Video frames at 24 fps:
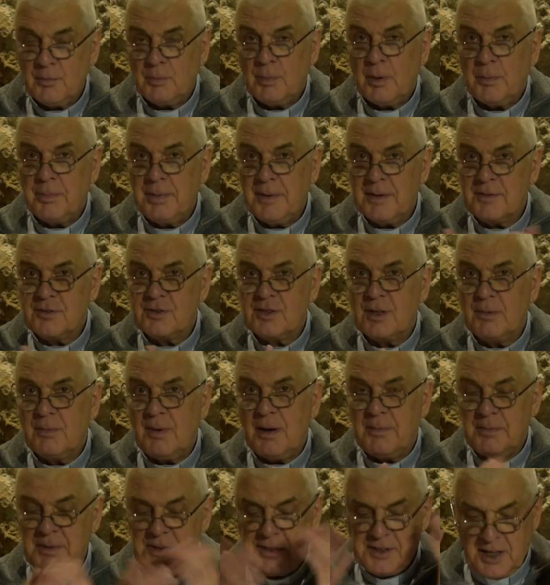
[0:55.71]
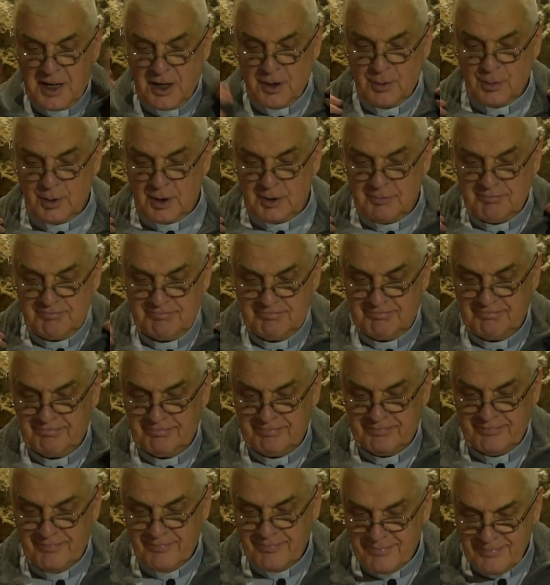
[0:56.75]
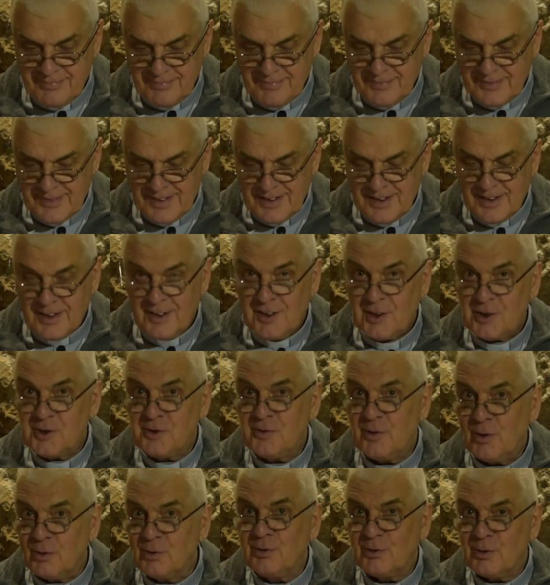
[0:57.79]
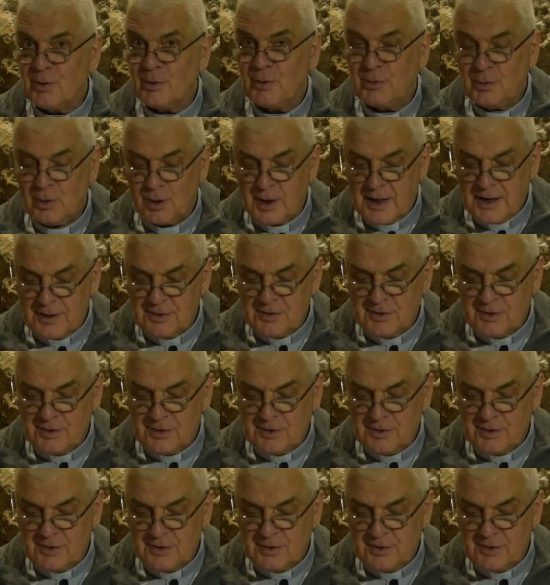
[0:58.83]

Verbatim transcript: Po pierwsze mamy ciało, swą strukturę